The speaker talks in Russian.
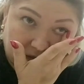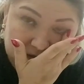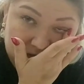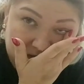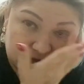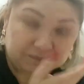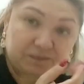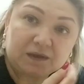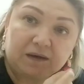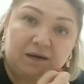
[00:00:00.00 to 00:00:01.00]
Знаете,
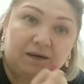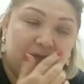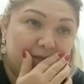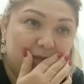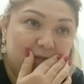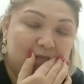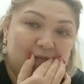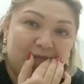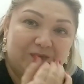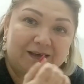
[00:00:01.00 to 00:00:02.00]
э,
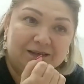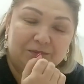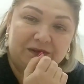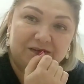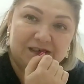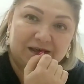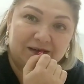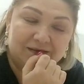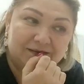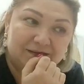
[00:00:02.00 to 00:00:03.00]
эта
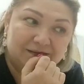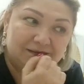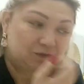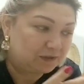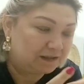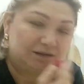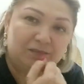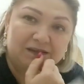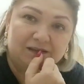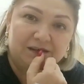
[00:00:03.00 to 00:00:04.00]
привычка, ну, этот
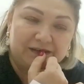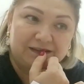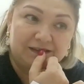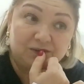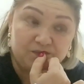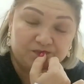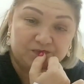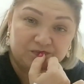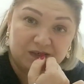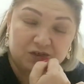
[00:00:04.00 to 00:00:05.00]
метод говорит о том,
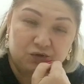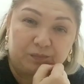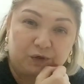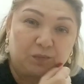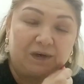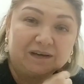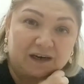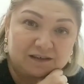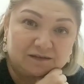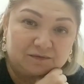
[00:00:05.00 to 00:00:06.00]
что прием
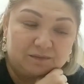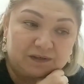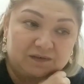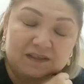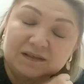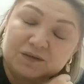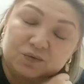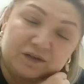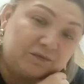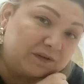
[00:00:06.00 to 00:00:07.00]
лекарств превратился
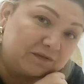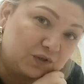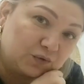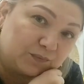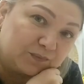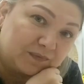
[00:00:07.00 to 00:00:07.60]
уже в привычку.